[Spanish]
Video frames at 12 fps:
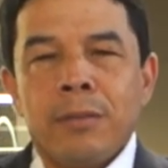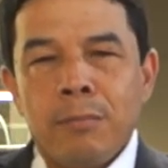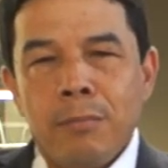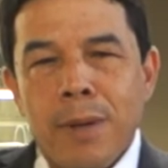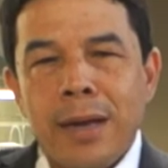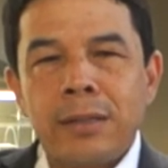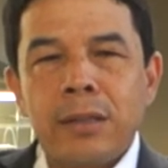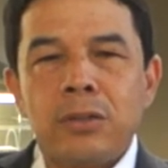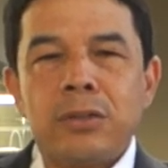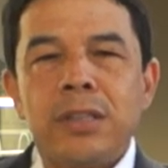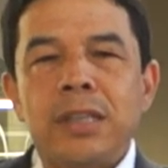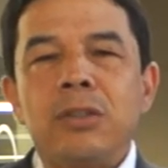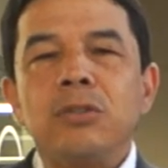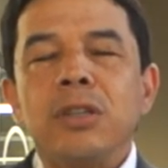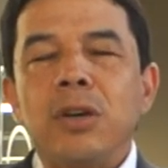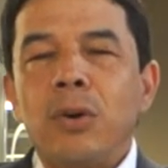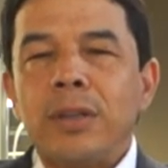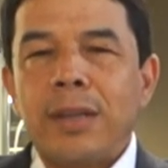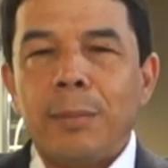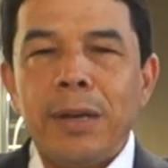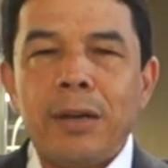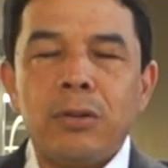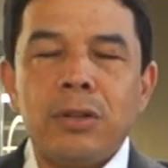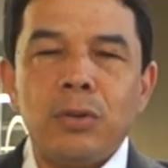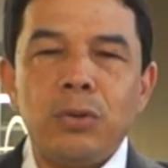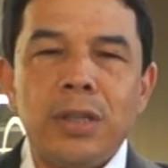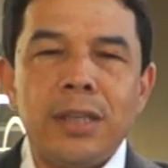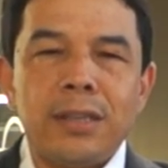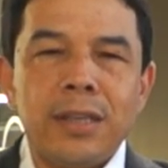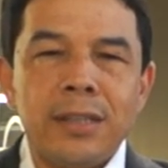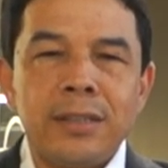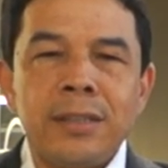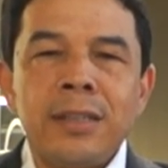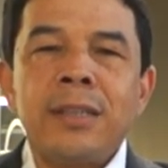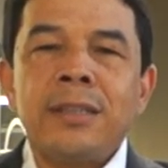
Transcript: más de 250 mil contribuyentes